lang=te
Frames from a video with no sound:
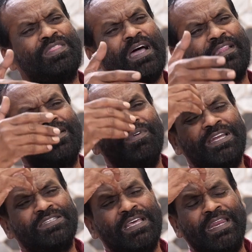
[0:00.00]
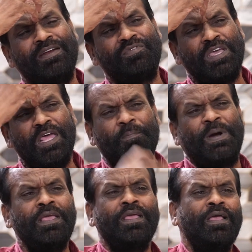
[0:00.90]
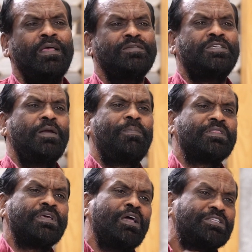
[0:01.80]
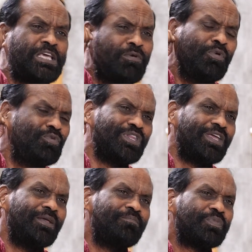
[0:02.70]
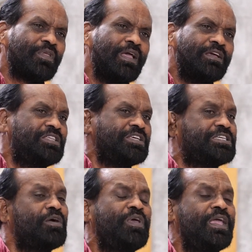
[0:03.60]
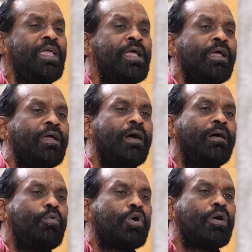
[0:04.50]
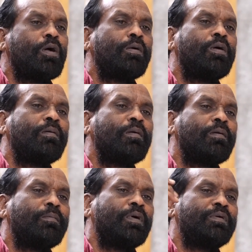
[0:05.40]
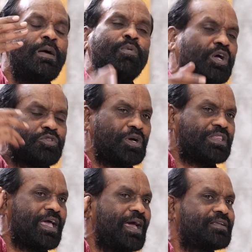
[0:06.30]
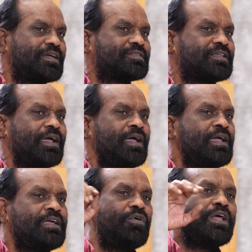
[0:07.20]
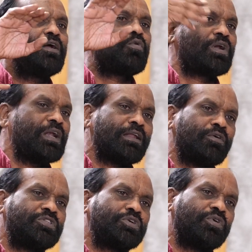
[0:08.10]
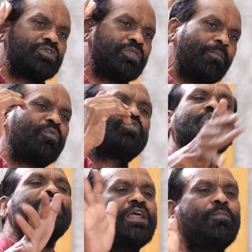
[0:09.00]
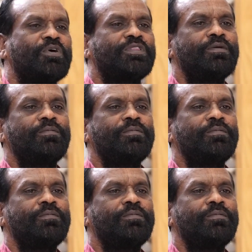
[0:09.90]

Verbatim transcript: ఇంత అందమైన శరీరం ఏర్పడి చేర్పడితే చెవి ఉంది ఇది చెవి ఒక ఎముకతోటి తయారు చేస్తే ఎవడైనా కొట్లాటకు వచ్చి కొట్టుకుంటే పుట్టుని ఎరిగిపోద్ది